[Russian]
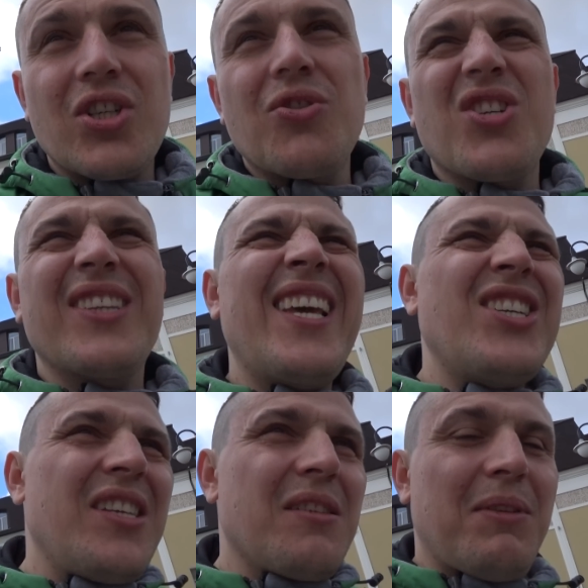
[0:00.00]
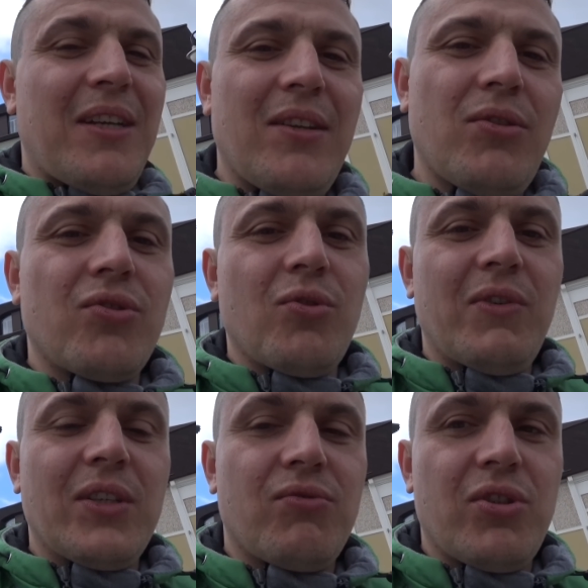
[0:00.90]
шажочек, даже несмотря на то, что у
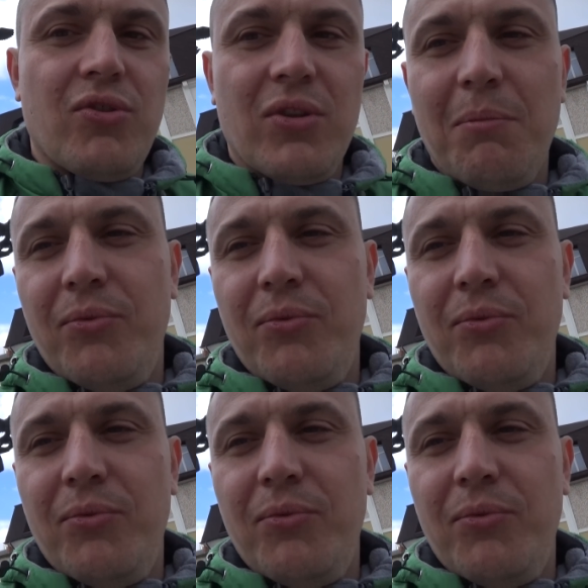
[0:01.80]
вас уже что-то